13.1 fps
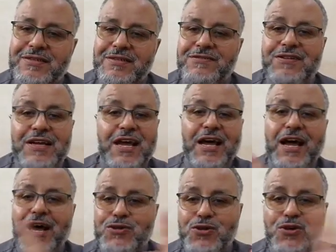
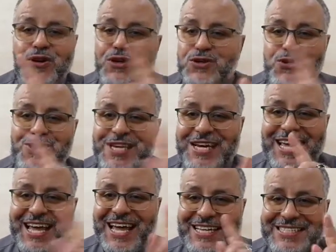فلا تخرج
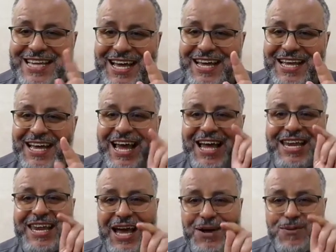زكاة
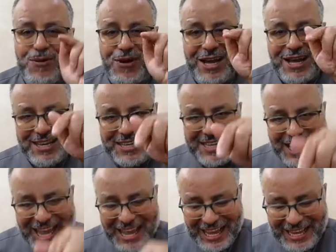الأموال
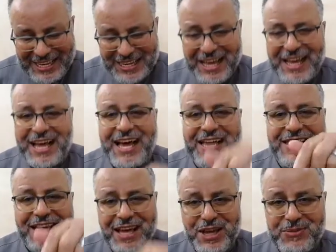على
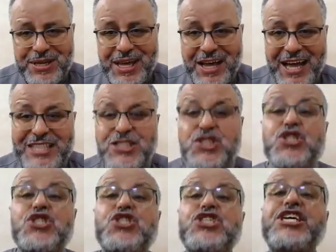ذهبها
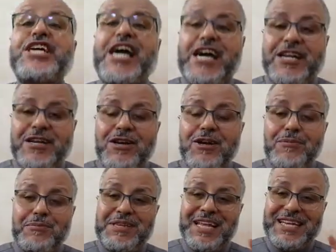تشجيعا
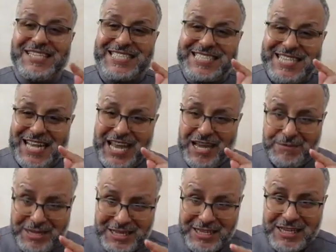من
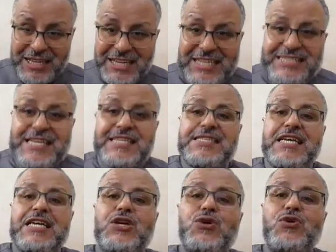الإسلام
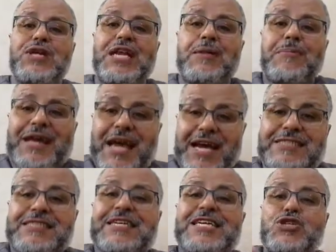لتزين المرأة
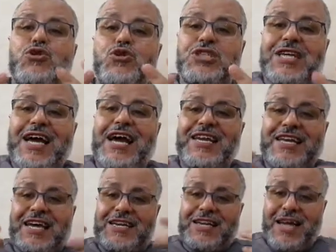لزوجها
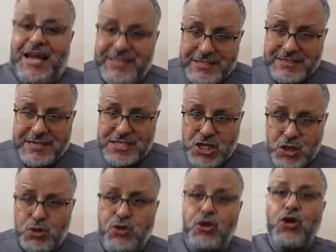لأن هذا
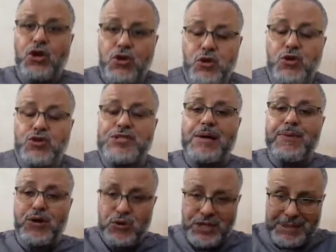التزين
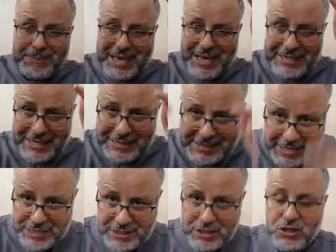يعتبر
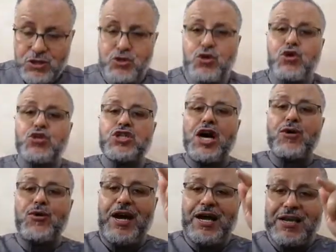عبادة تؤجر
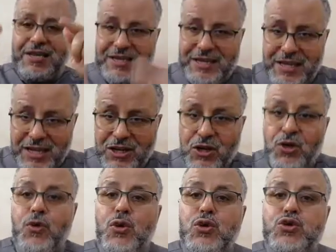عليه
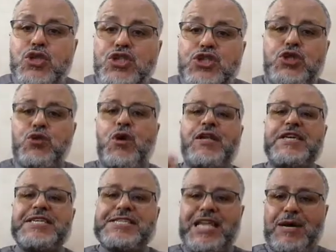ويشجعها
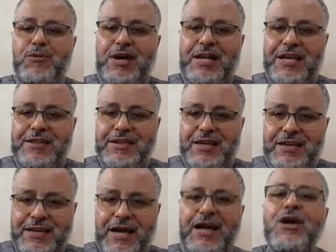الإسلام على
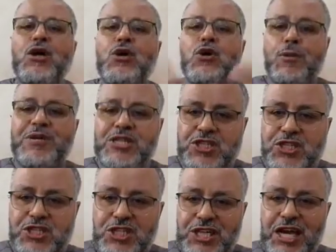ذلك ومن
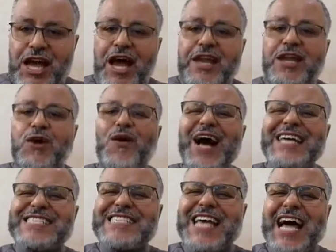تشجيعها أنه
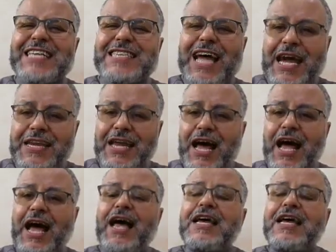أسقط عنها